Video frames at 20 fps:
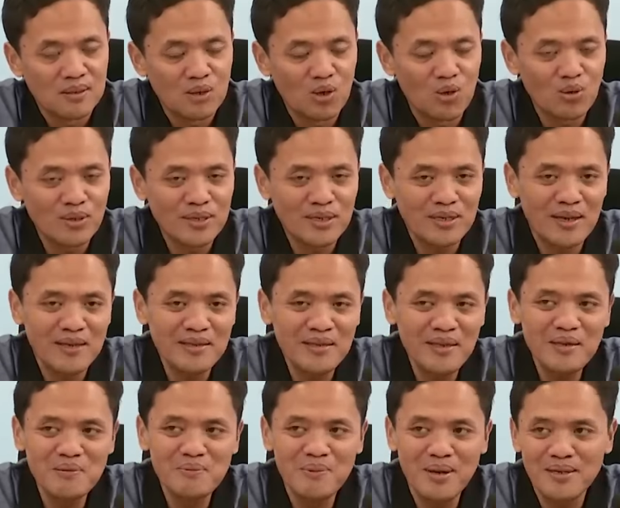
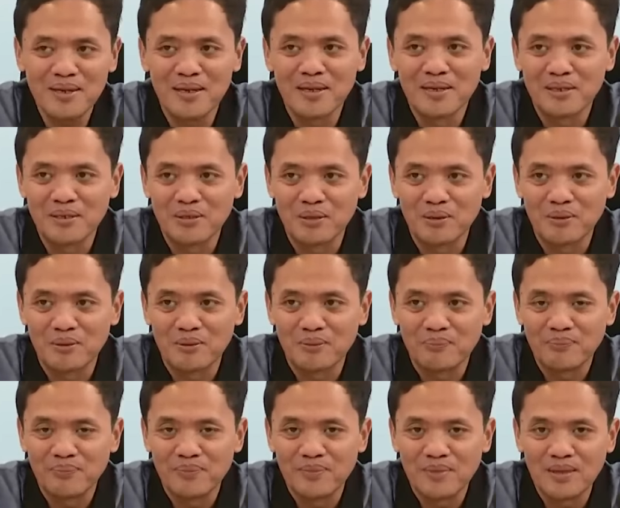Logikanya di mana gitu loh?
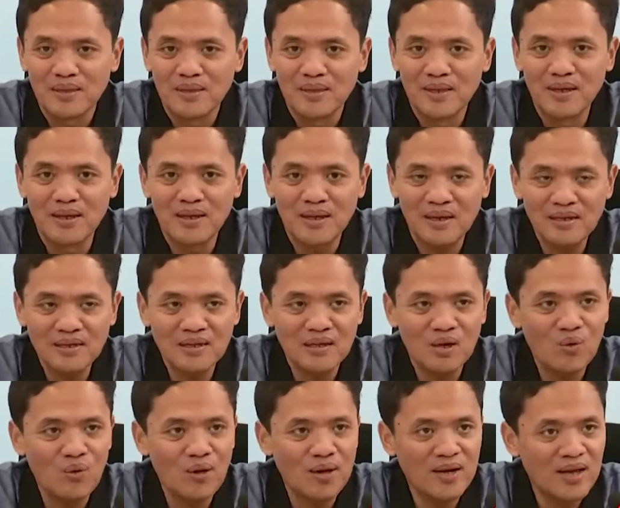dengan
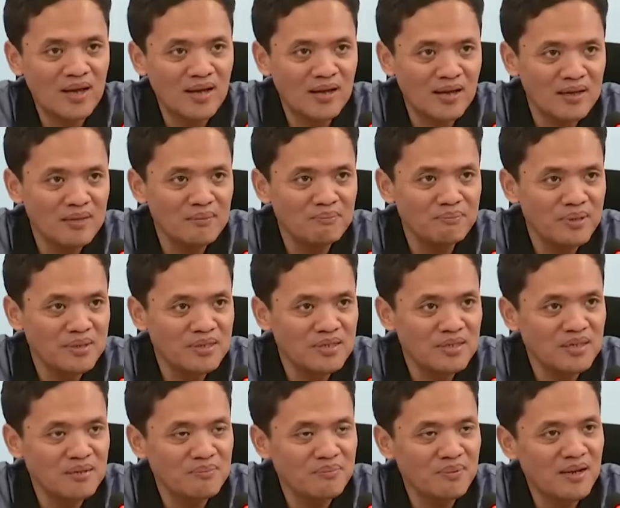kewenangan
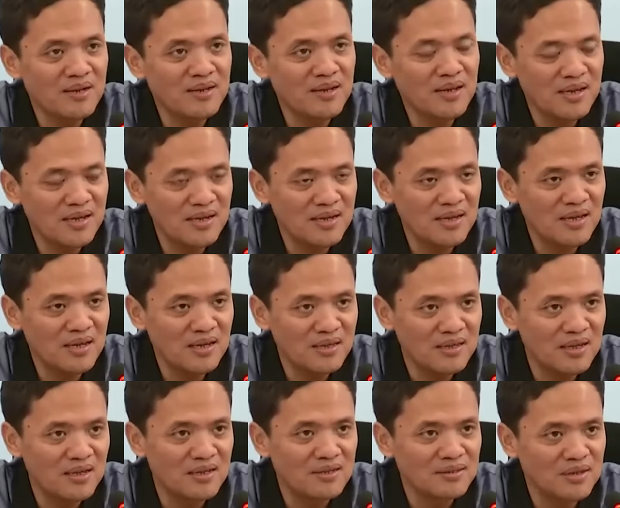PJ kepala daerah
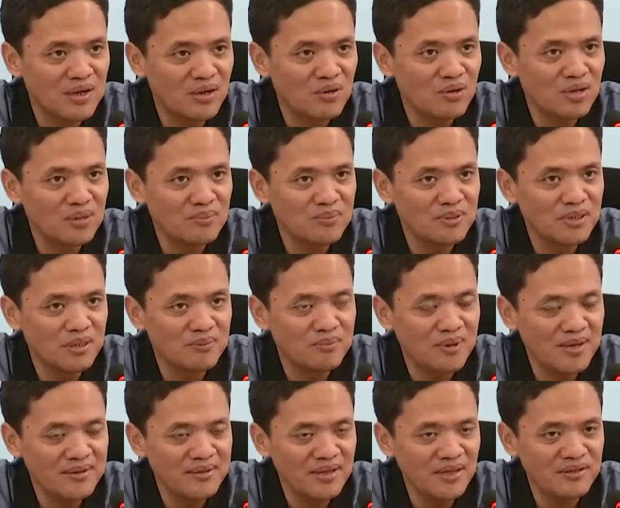yang jauh lebih
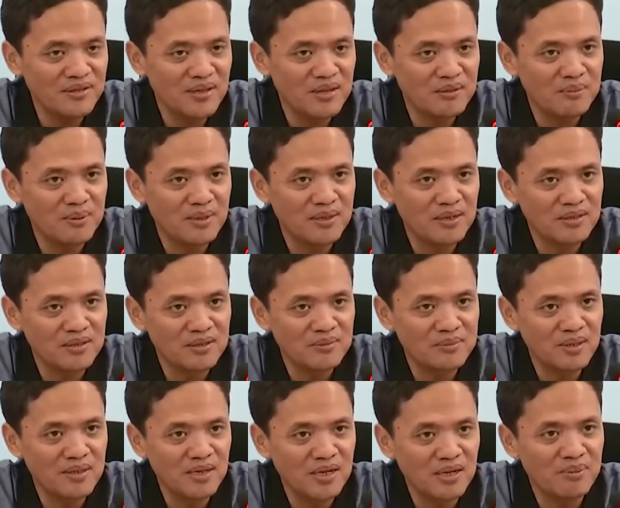terbatas daripada
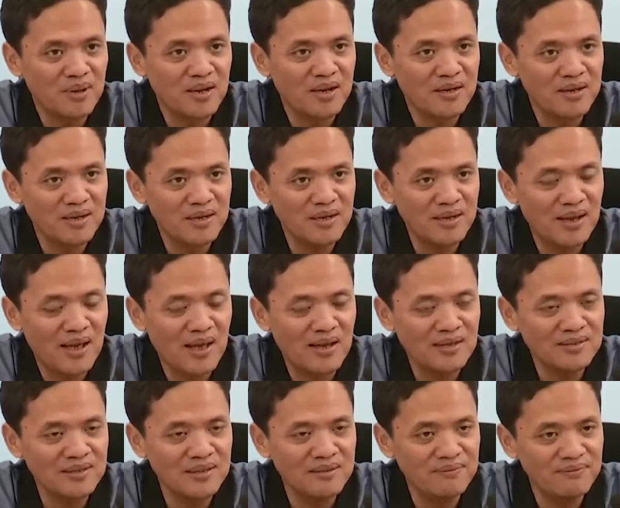sebagai kepala daerah
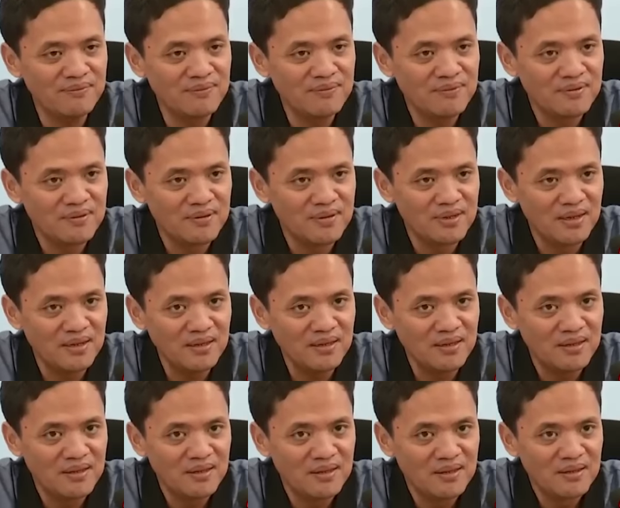aktif ya
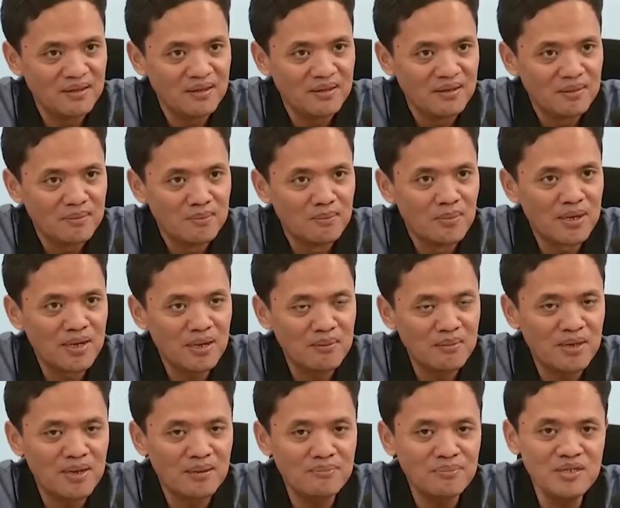
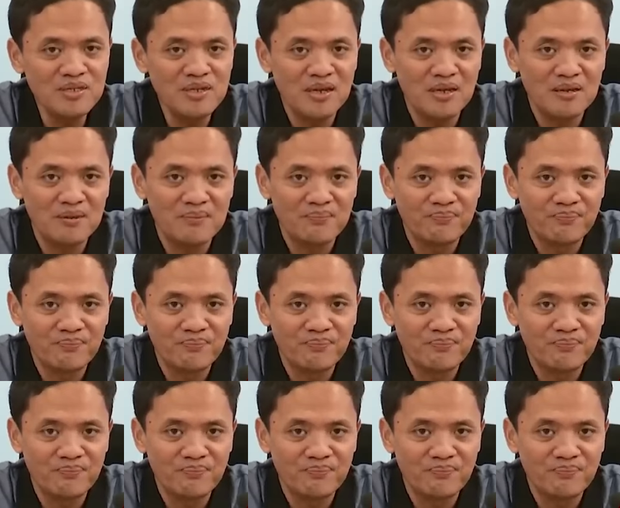bagaimana bisa